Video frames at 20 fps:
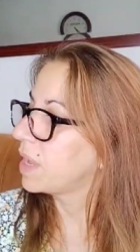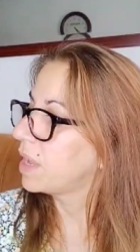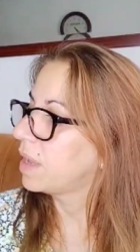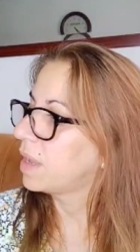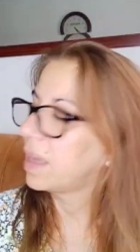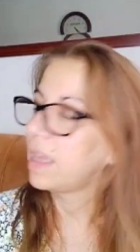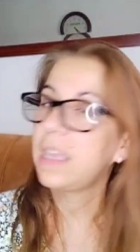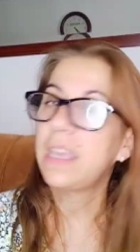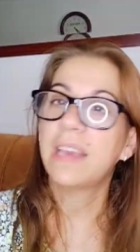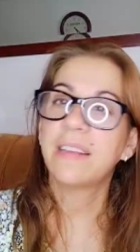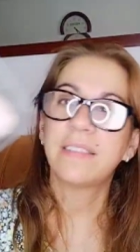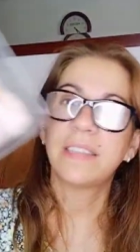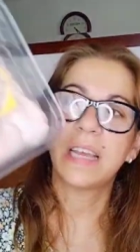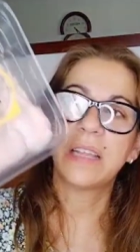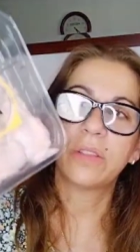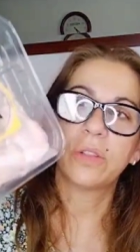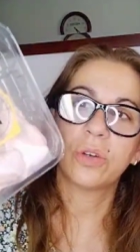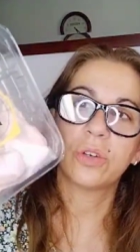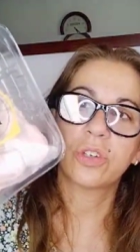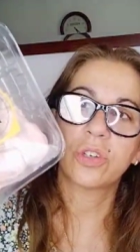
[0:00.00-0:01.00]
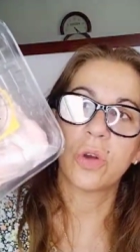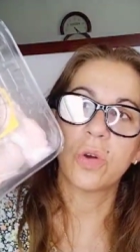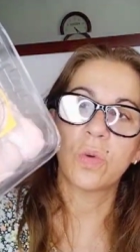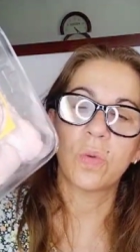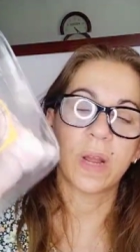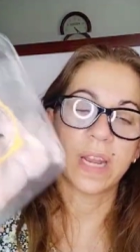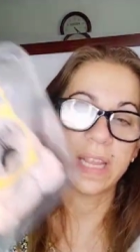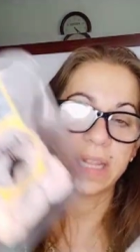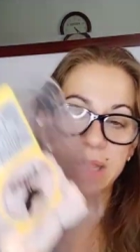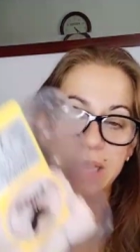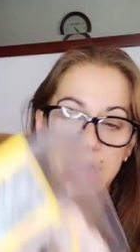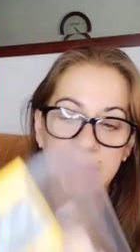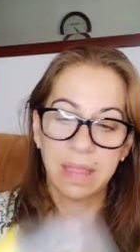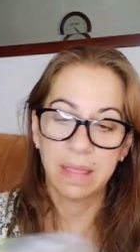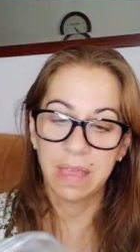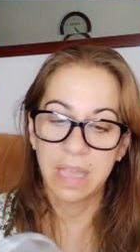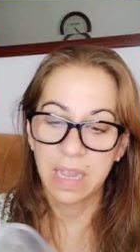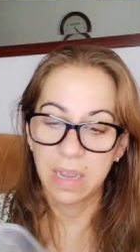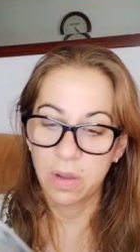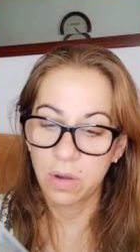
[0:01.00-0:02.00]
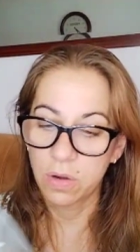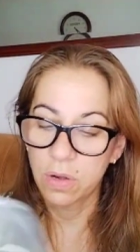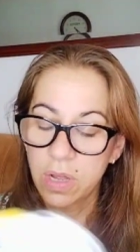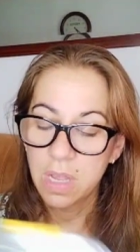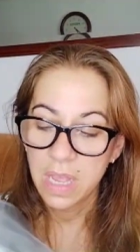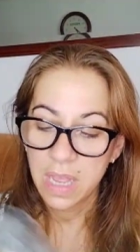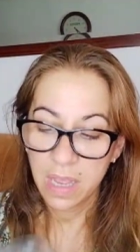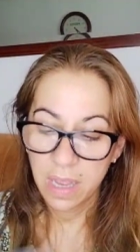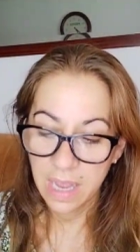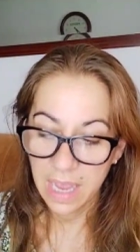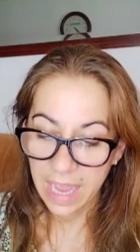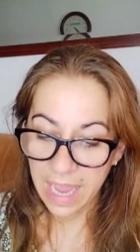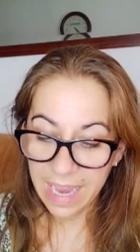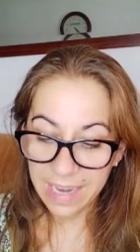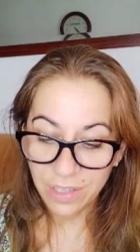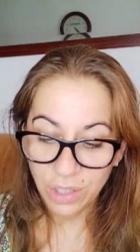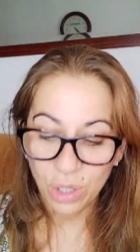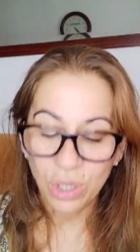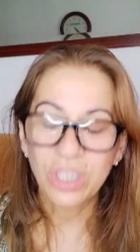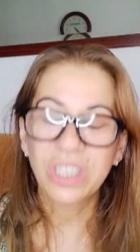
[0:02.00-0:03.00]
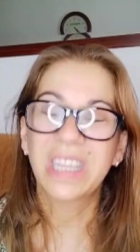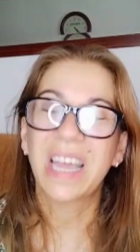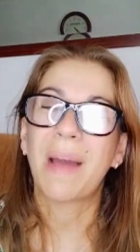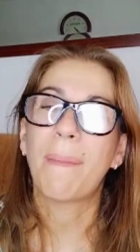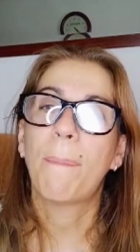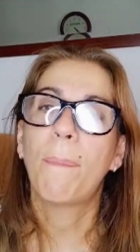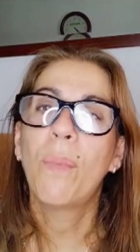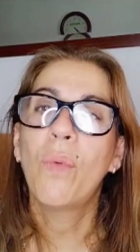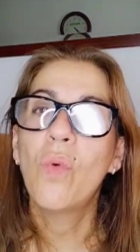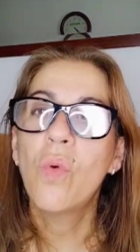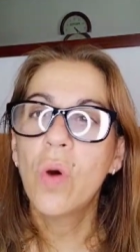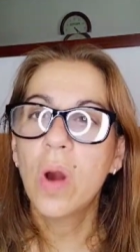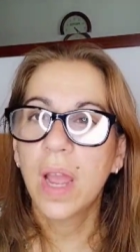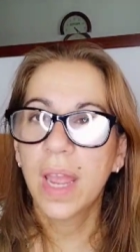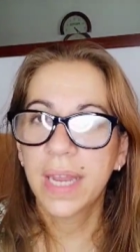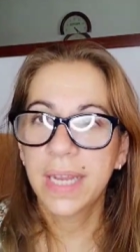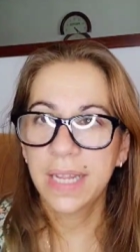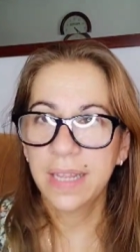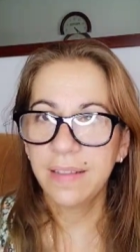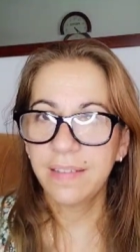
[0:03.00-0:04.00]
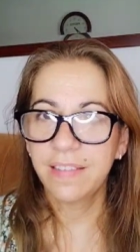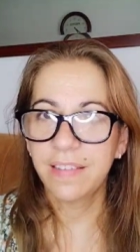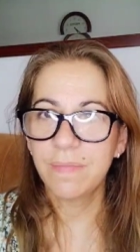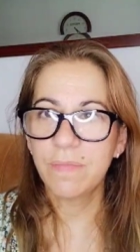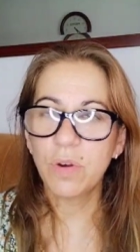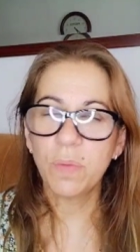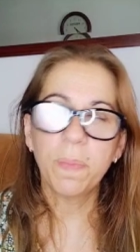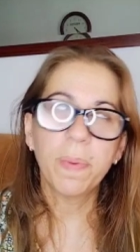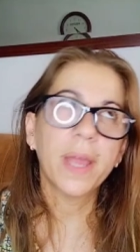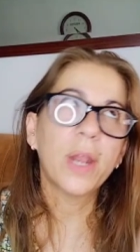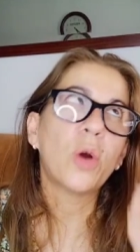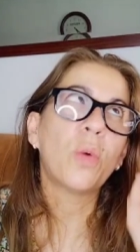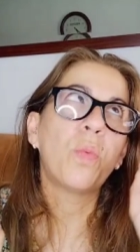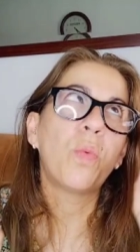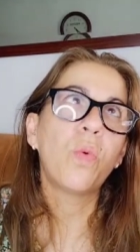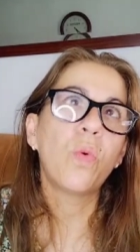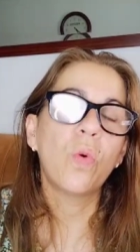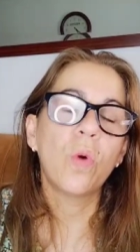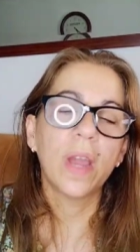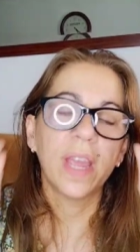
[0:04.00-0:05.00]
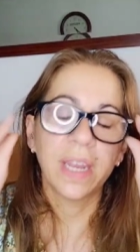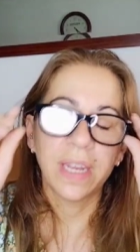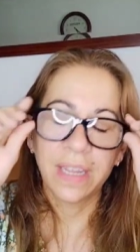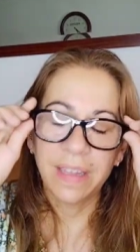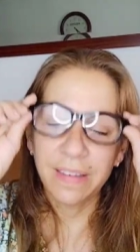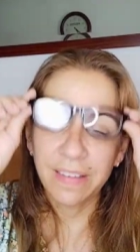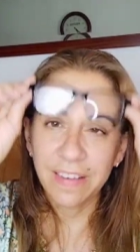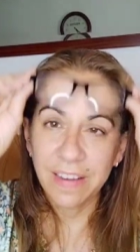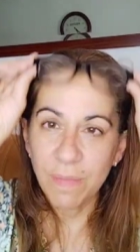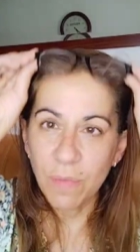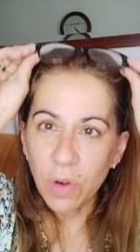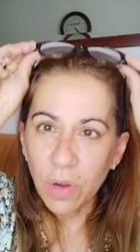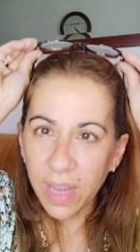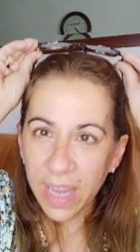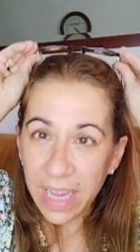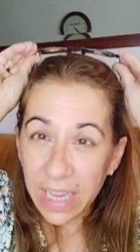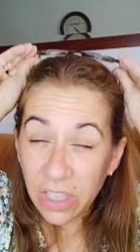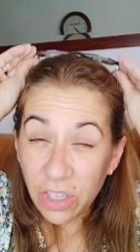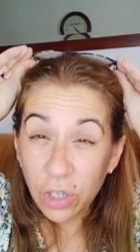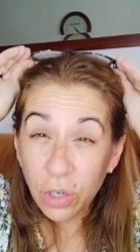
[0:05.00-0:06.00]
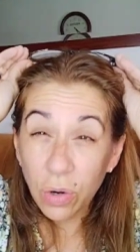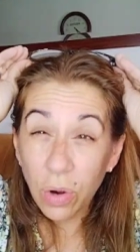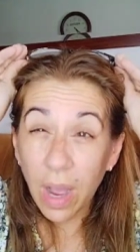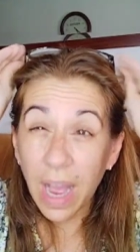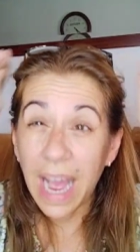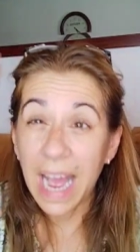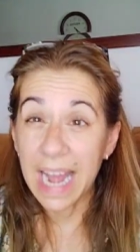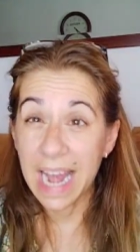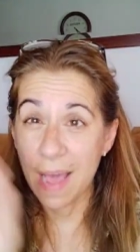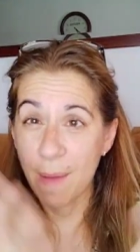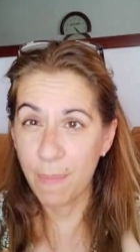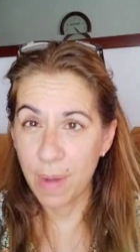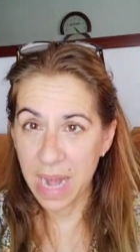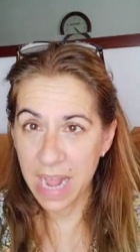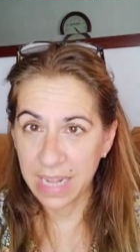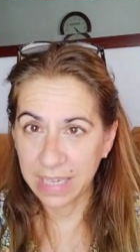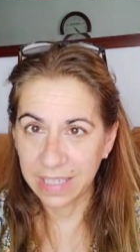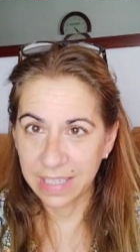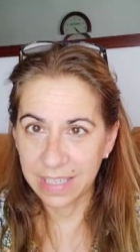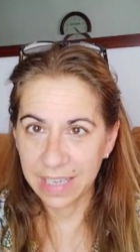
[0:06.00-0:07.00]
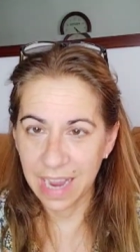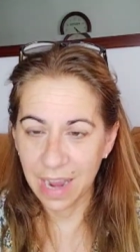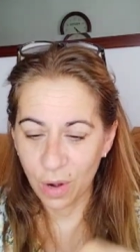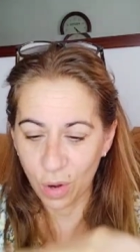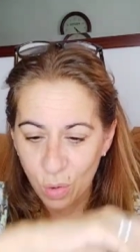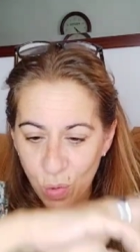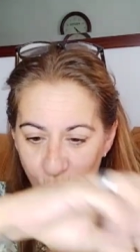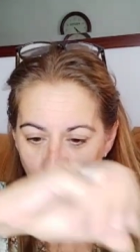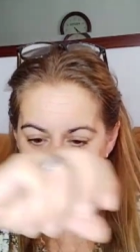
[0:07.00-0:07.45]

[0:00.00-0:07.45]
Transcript: y esta 2,45 esto está buenísimo, pero buenísimo hecho a la plancha con un